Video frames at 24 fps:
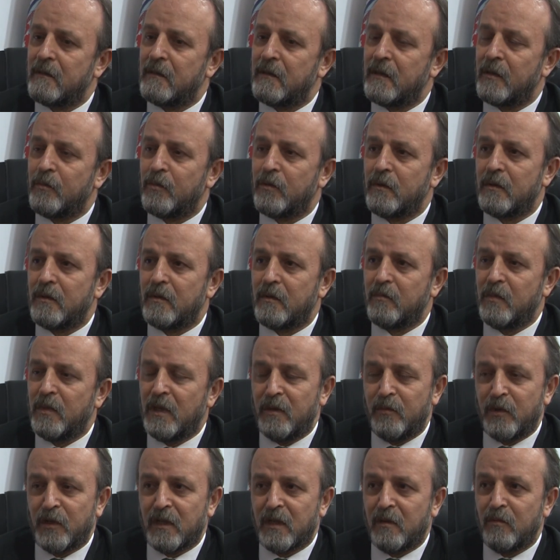hep e,
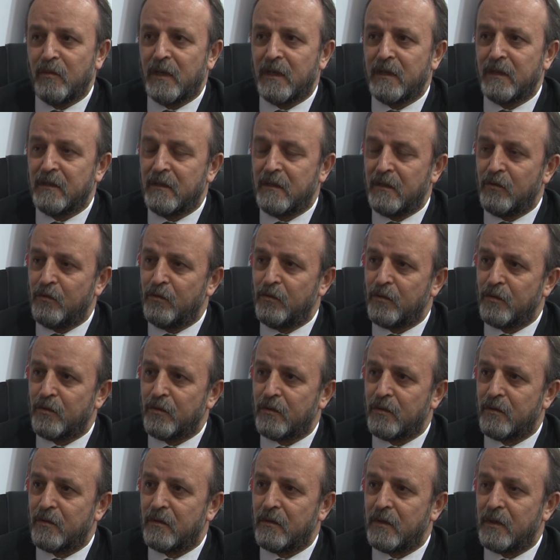bilim adamları
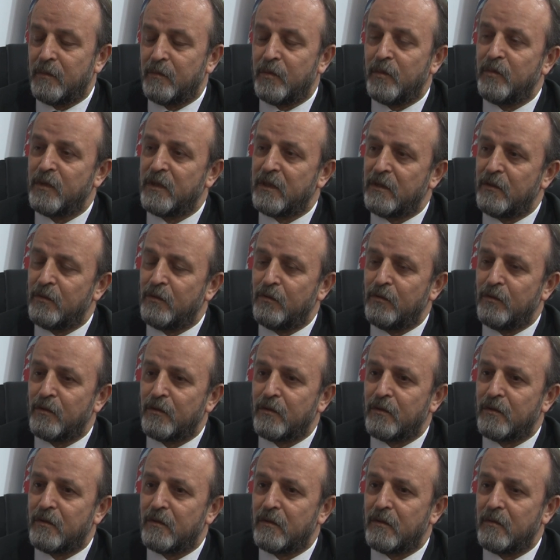dinliyoruz. Hepimiz
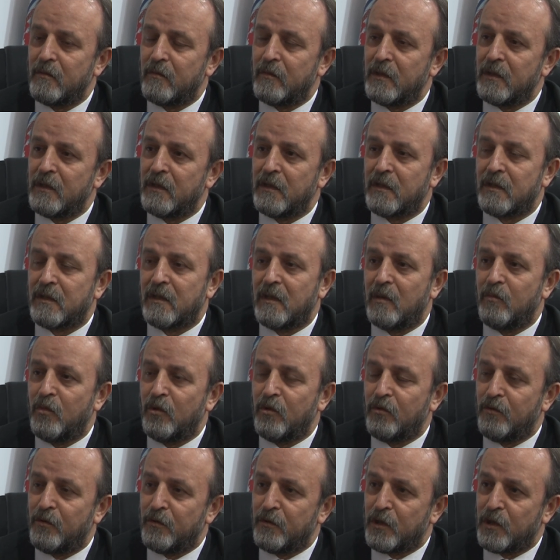dinliyoruz. Bir İstanbul
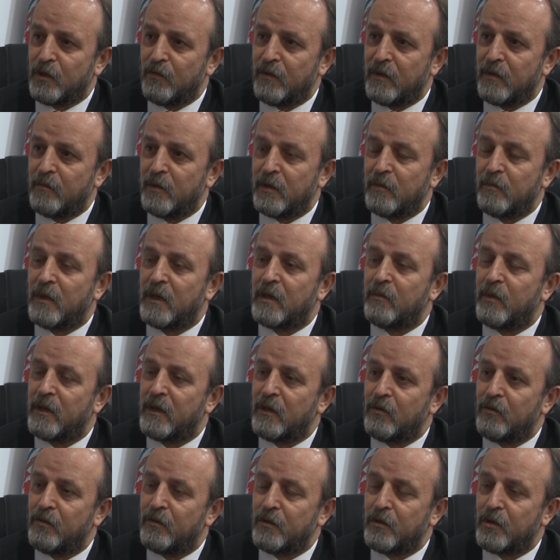konusu var, bir
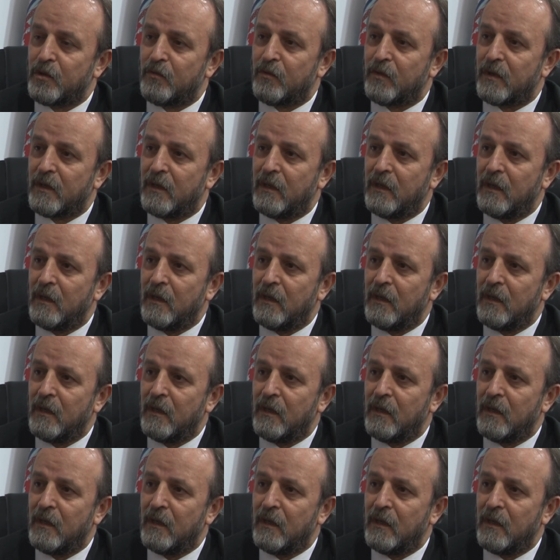Marmara konusu var.